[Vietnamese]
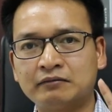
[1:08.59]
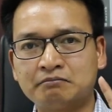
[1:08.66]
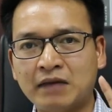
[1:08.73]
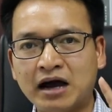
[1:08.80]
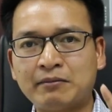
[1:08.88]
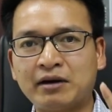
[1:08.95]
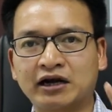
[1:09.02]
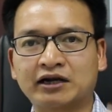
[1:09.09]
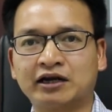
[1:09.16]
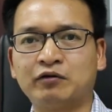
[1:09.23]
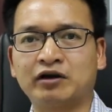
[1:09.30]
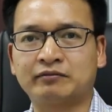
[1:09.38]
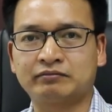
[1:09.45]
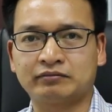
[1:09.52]
ba bản
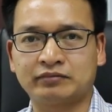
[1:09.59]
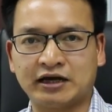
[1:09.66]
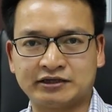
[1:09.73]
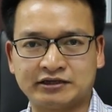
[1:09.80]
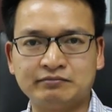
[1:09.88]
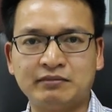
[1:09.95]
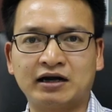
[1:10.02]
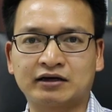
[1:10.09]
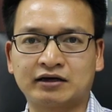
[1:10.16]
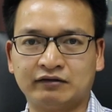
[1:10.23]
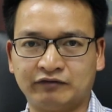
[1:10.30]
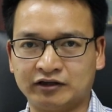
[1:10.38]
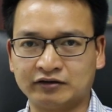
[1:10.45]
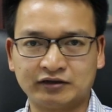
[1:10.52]
kế hoạch tài chính bạn
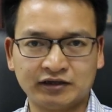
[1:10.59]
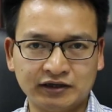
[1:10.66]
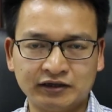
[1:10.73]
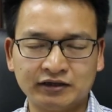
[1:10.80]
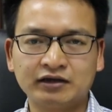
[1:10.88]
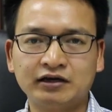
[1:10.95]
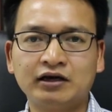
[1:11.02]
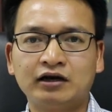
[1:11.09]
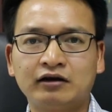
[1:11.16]
cần phải thực thi